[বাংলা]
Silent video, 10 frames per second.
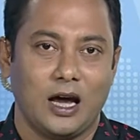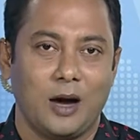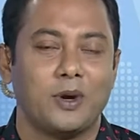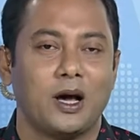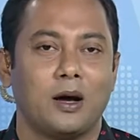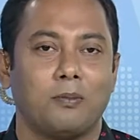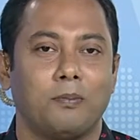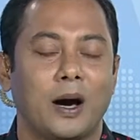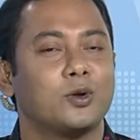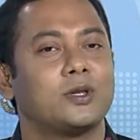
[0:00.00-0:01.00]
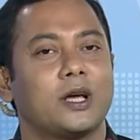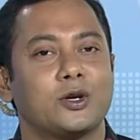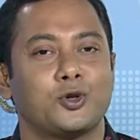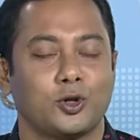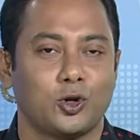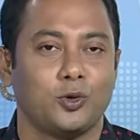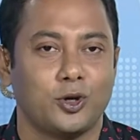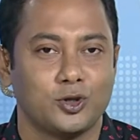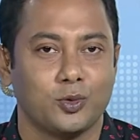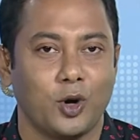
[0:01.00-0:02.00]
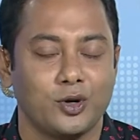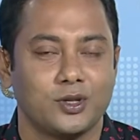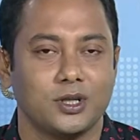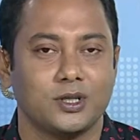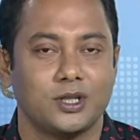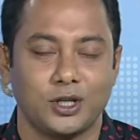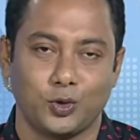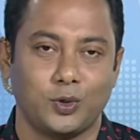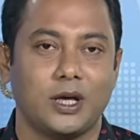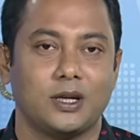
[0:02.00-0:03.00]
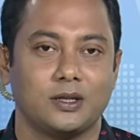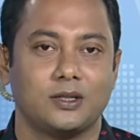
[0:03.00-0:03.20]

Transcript: আমরা বারো থেকে সতেরো বছর বয়সী শিশুদের